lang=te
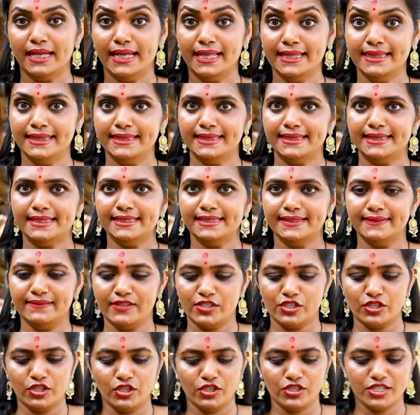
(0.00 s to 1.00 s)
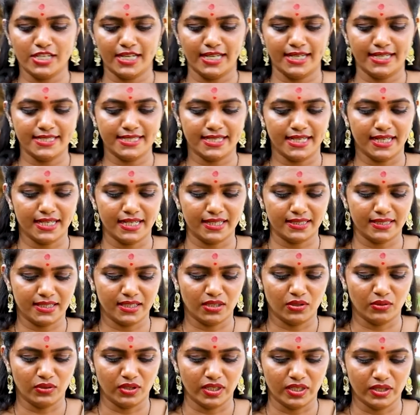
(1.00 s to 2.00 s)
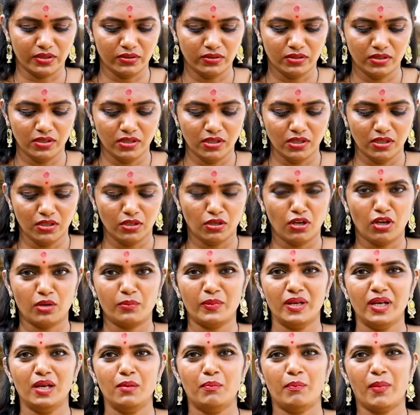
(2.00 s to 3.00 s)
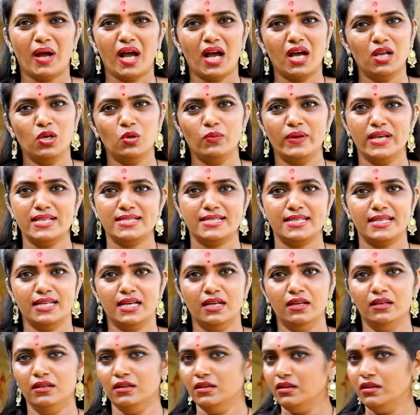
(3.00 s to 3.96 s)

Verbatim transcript: హెల్త్ విషయంలో చాలా జాగ్రత్తగా ఉన్నారు నార్మల్ పాలు వేసిన